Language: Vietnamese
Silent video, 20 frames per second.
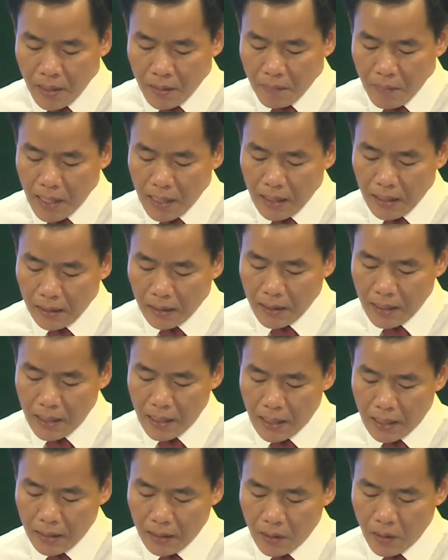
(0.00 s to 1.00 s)
ban hành đề
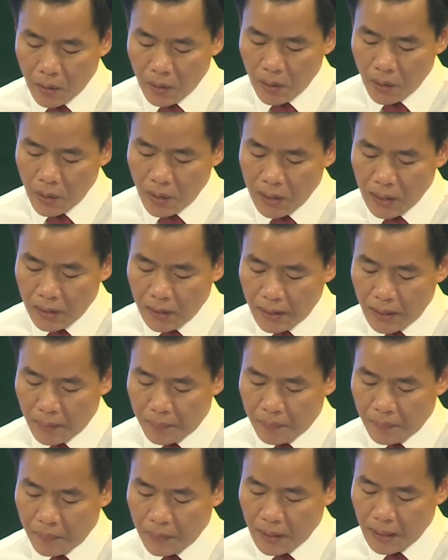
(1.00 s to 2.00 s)
án cố đô khởi
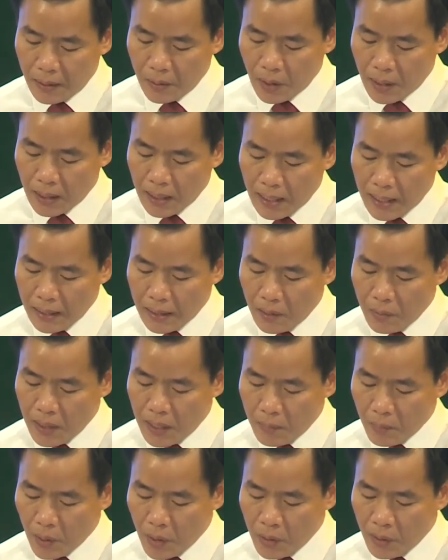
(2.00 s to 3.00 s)
nghiệp giai đoạn
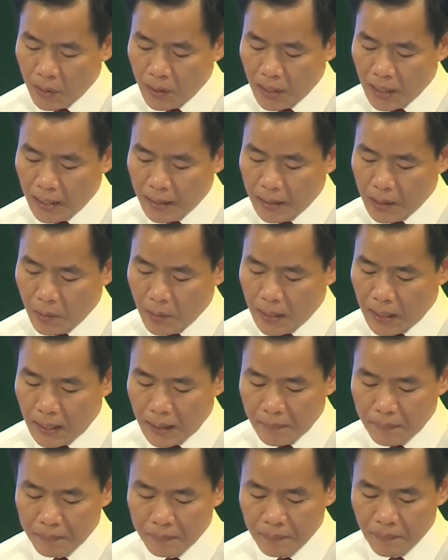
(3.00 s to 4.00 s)

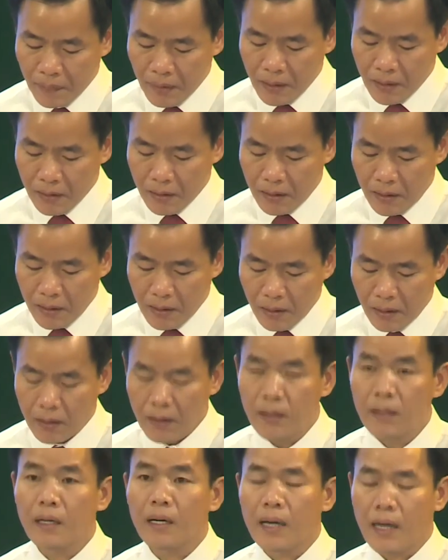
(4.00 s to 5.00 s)
2021-2025 định
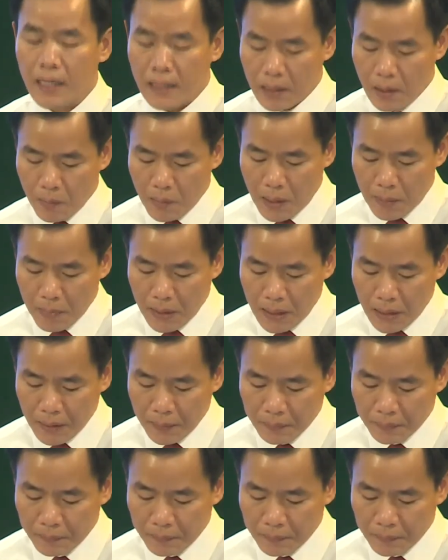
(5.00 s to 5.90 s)
hướng 2030.